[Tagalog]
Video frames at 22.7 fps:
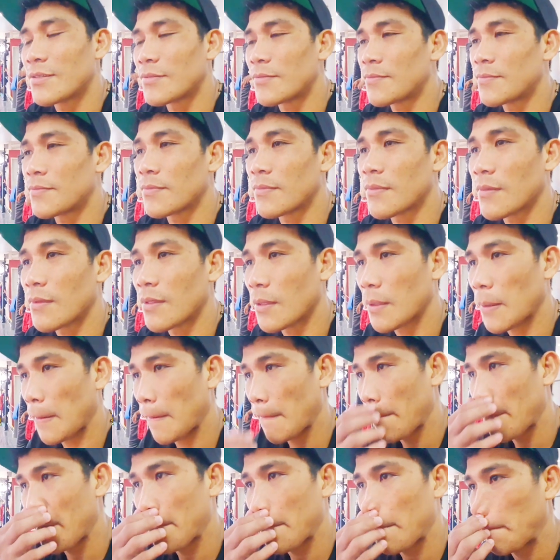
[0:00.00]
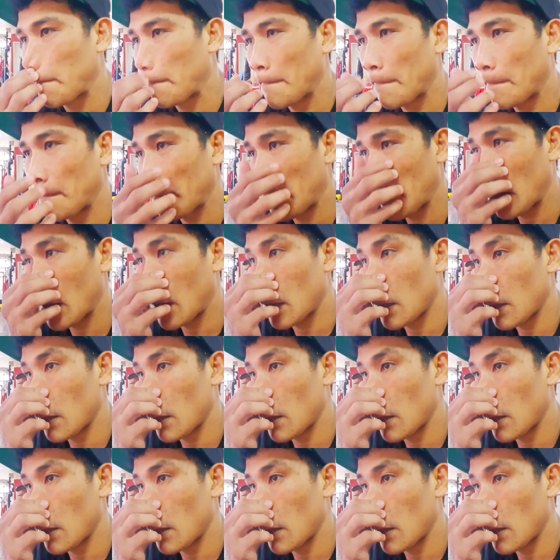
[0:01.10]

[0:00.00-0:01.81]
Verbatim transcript: saan ka ilalaban ng bansa?